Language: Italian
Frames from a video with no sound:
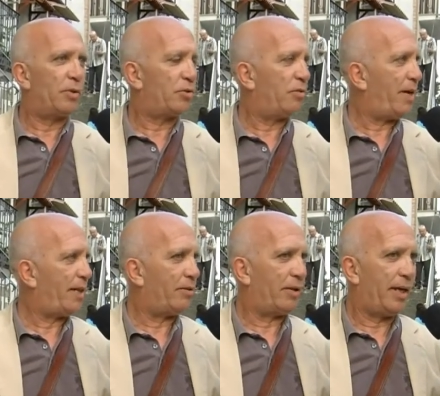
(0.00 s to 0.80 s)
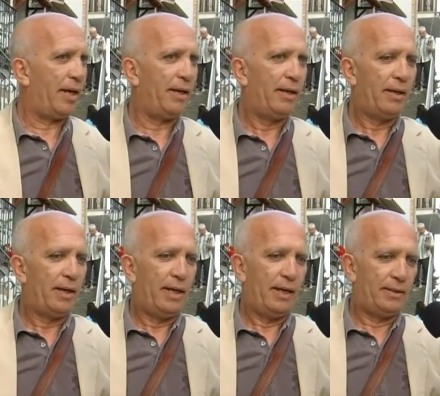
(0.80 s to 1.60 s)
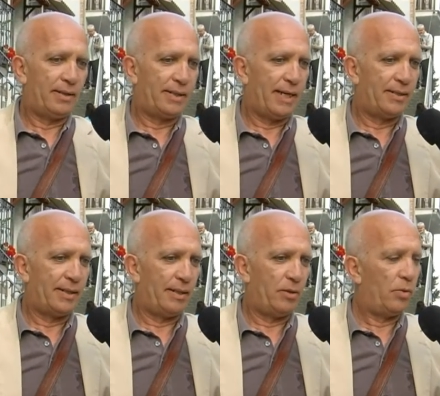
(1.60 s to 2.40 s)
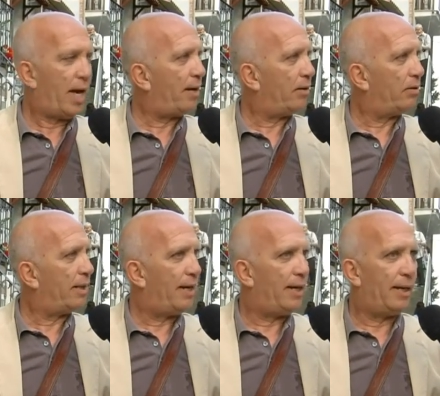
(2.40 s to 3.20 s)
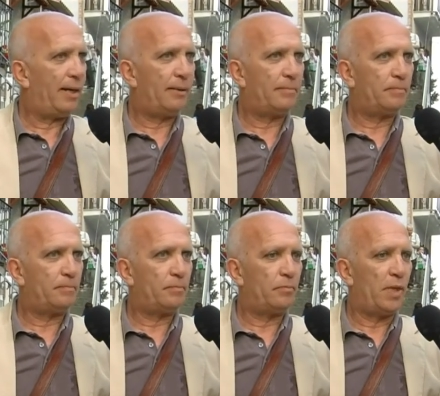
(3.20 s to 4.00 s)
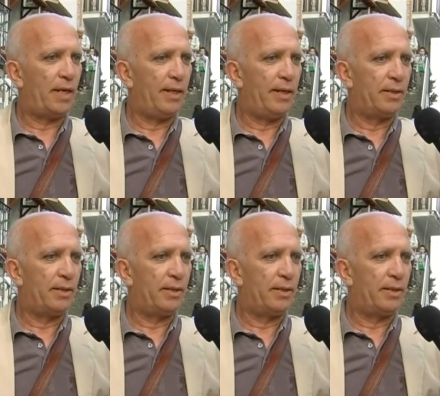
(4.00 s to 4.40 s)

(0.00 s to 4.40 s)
questo fatto che a distanza di un anno dalla, mm, dalle